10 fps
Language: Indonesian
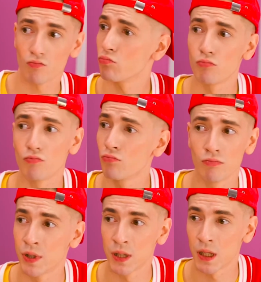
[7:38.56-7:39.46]
Maaf,
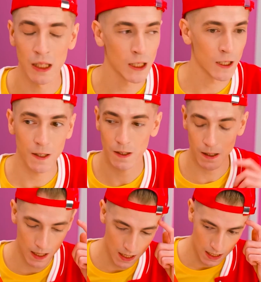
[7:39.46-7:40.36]
biarkan
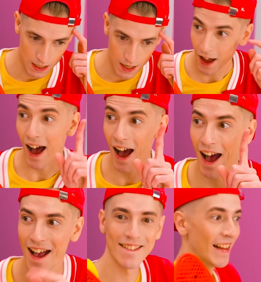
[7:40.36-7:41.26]
aku berpikir.
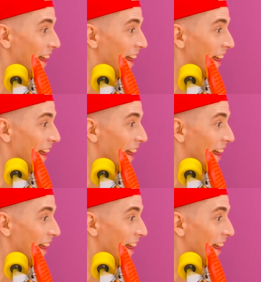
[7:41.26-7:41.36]
Oh, aku